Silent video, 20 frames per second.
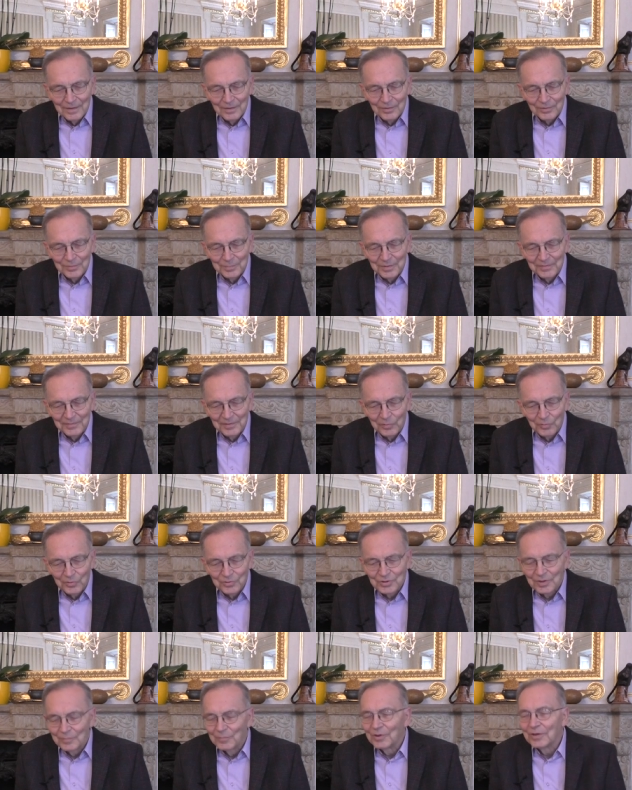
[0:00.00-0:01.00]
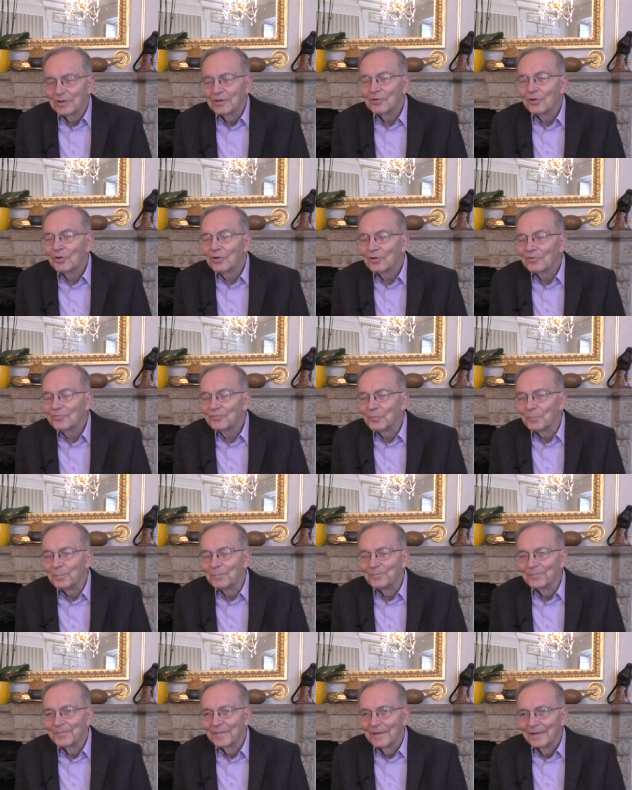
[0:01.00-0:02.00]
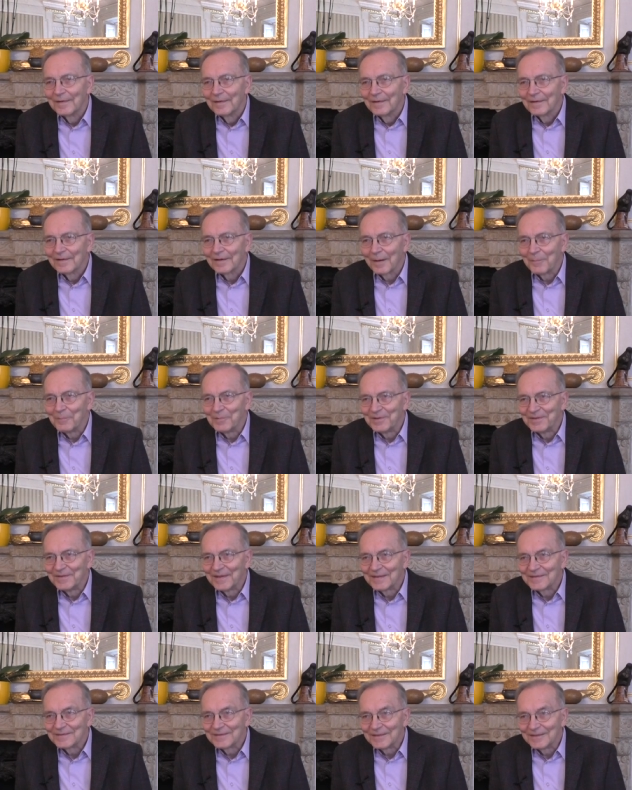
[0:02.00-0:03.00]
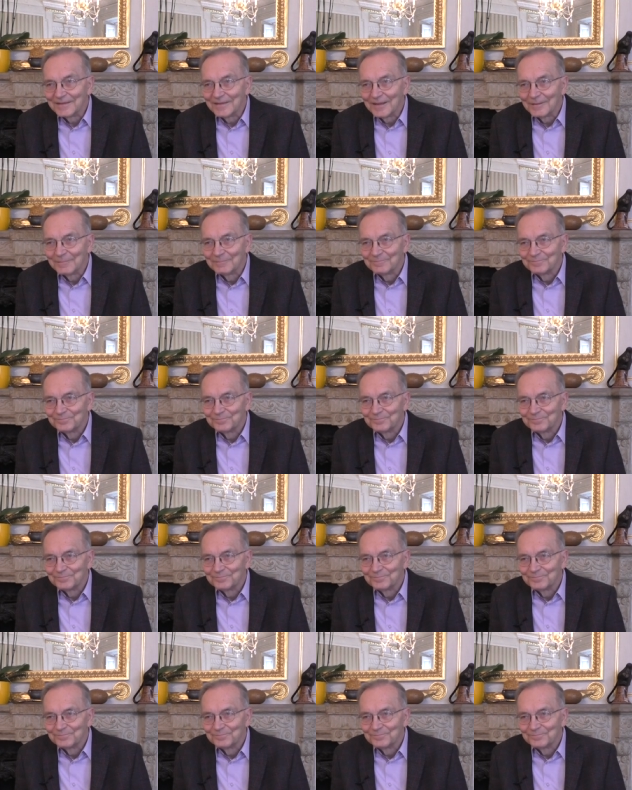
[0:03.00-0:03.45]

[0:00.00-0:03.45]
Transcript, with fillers: odbywało się moje kolokwium habilitacyjne.